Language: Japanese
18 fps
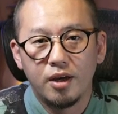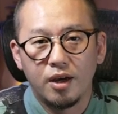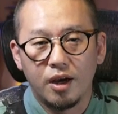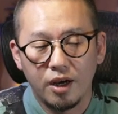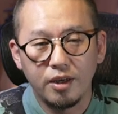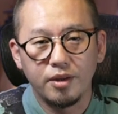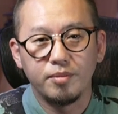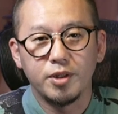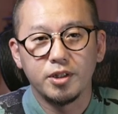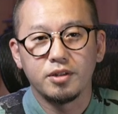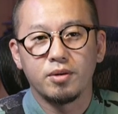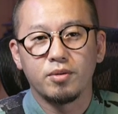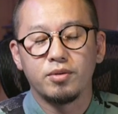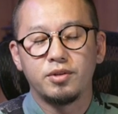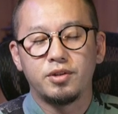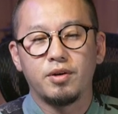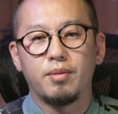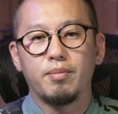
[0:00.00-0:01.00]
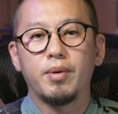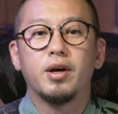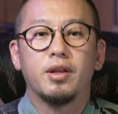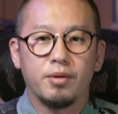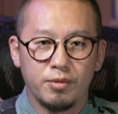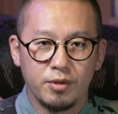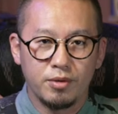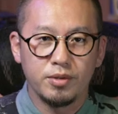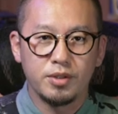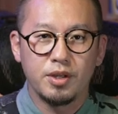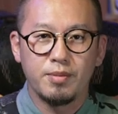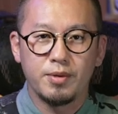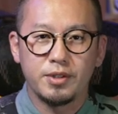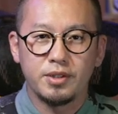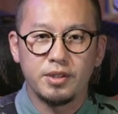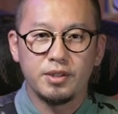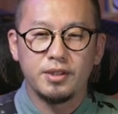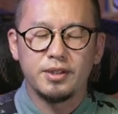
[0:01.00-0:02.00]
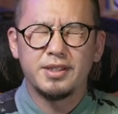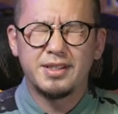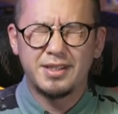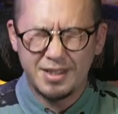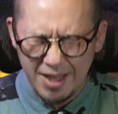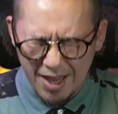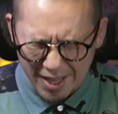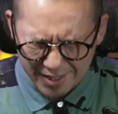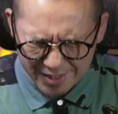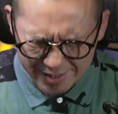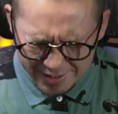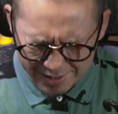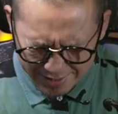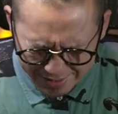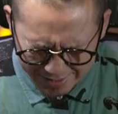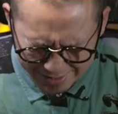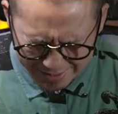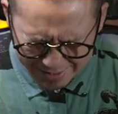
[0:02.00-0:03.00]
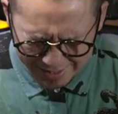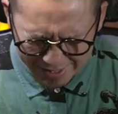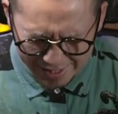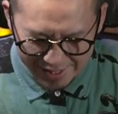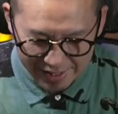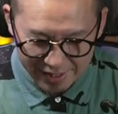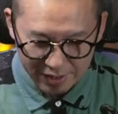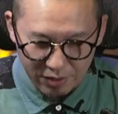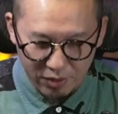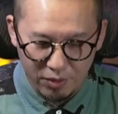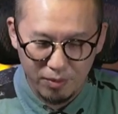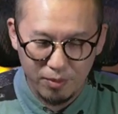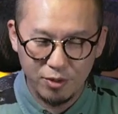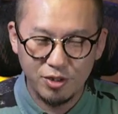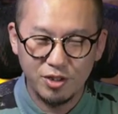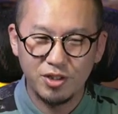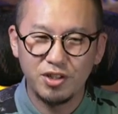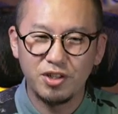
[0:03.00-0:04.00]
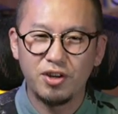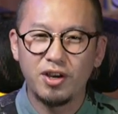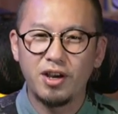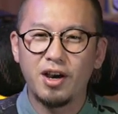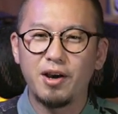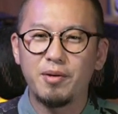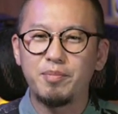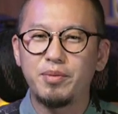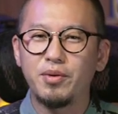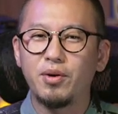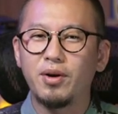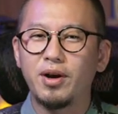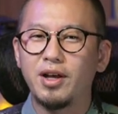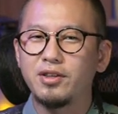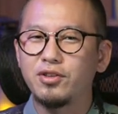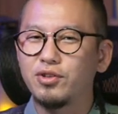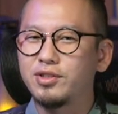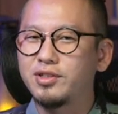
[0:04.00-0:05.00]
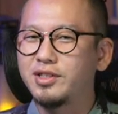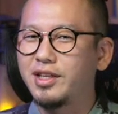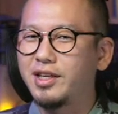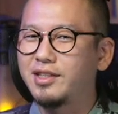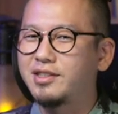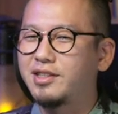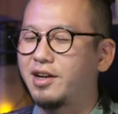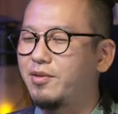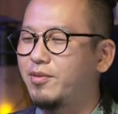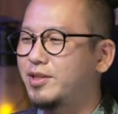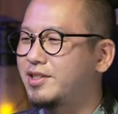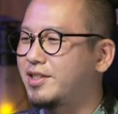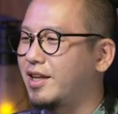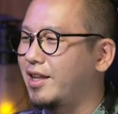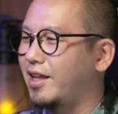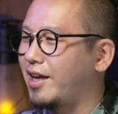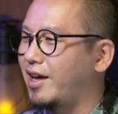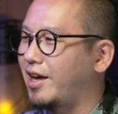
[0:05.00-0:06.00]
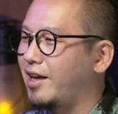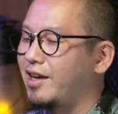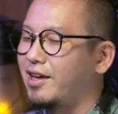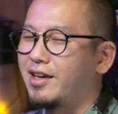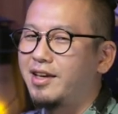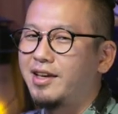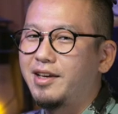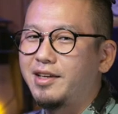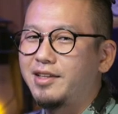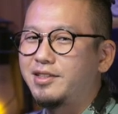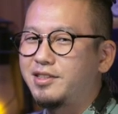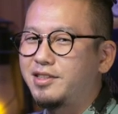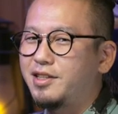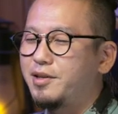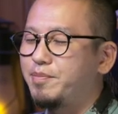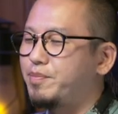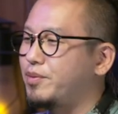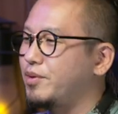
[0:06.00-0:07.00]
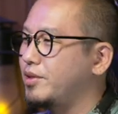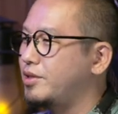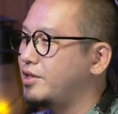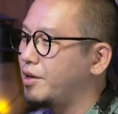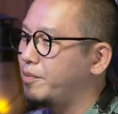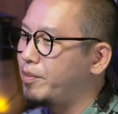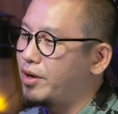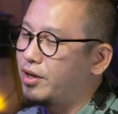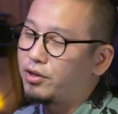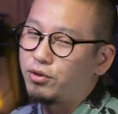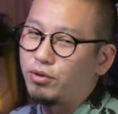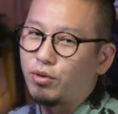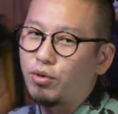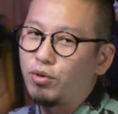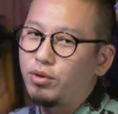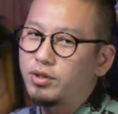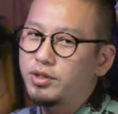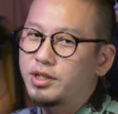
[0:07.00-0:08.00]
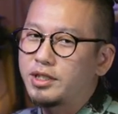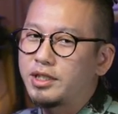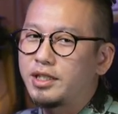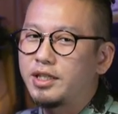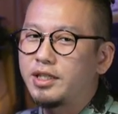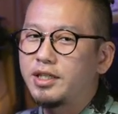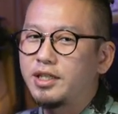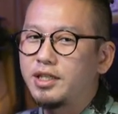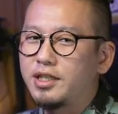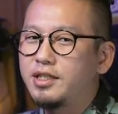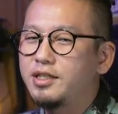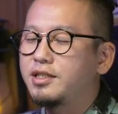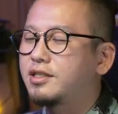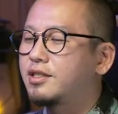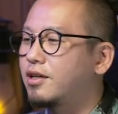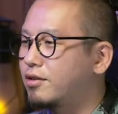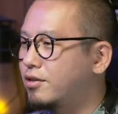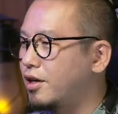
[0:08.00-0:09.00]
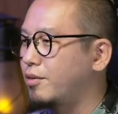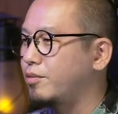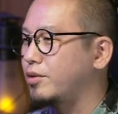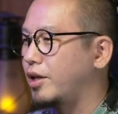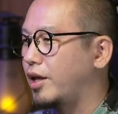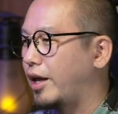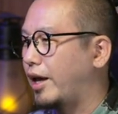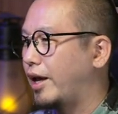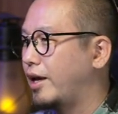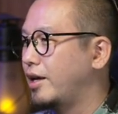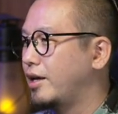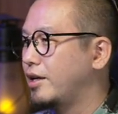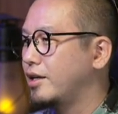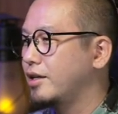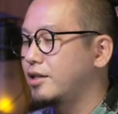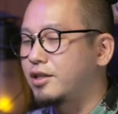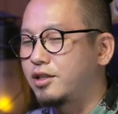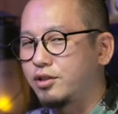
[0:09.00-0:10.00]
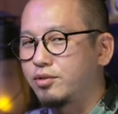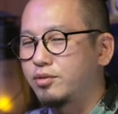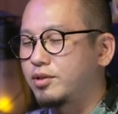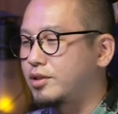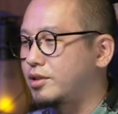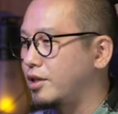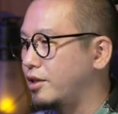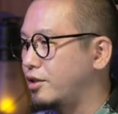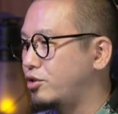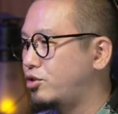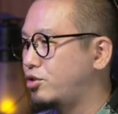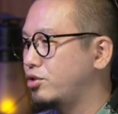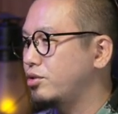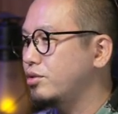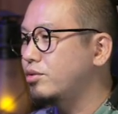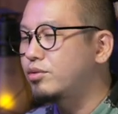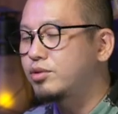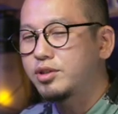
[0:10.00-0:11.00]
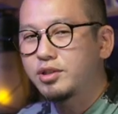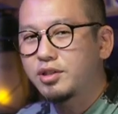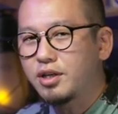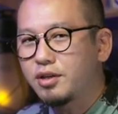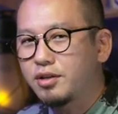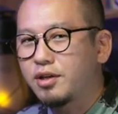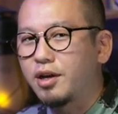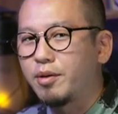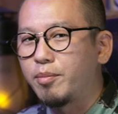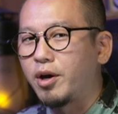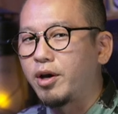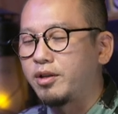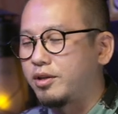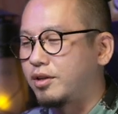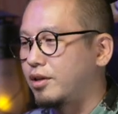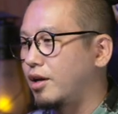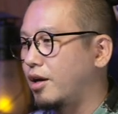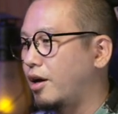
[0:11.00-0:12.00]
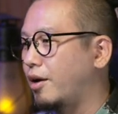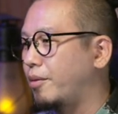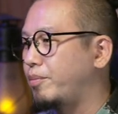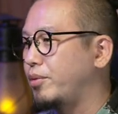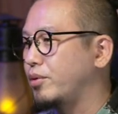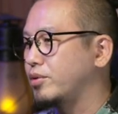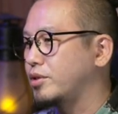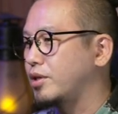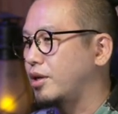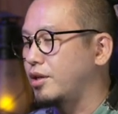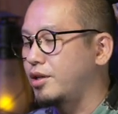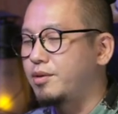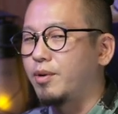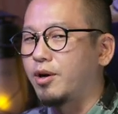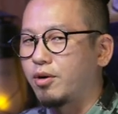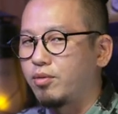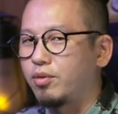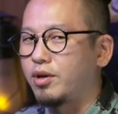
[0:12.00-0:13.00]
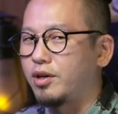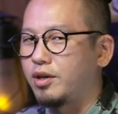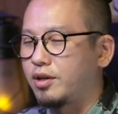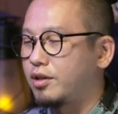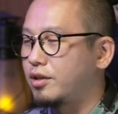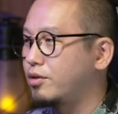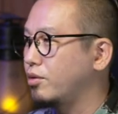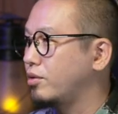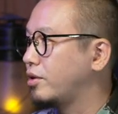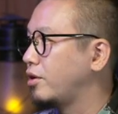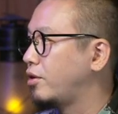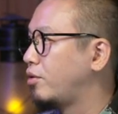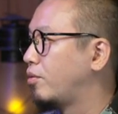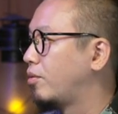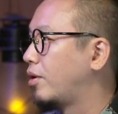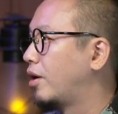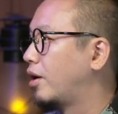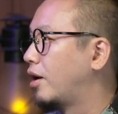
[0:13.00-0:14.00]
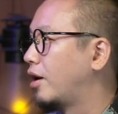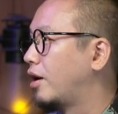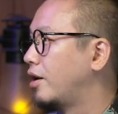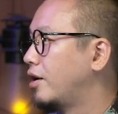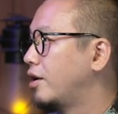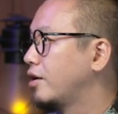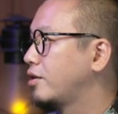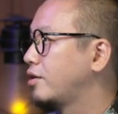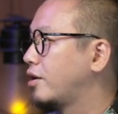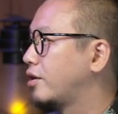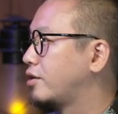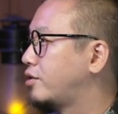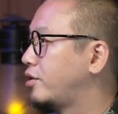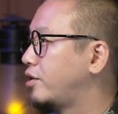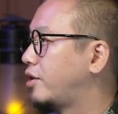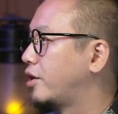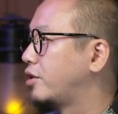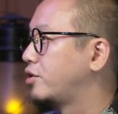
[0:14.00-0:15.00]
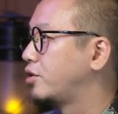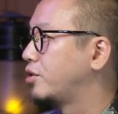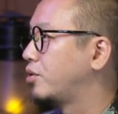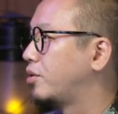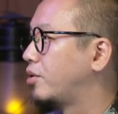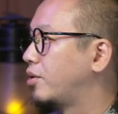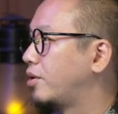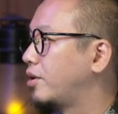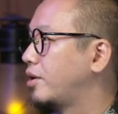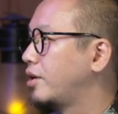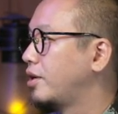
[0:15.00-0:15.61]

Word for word: はい皆さんこんにちはバーナムでございますさあついに面白い発表が突然されましたねジープジャパンの公式インスタグラムで昨日ですね15時間ぐらい前に発表され今これ撮ってるのが9月1日の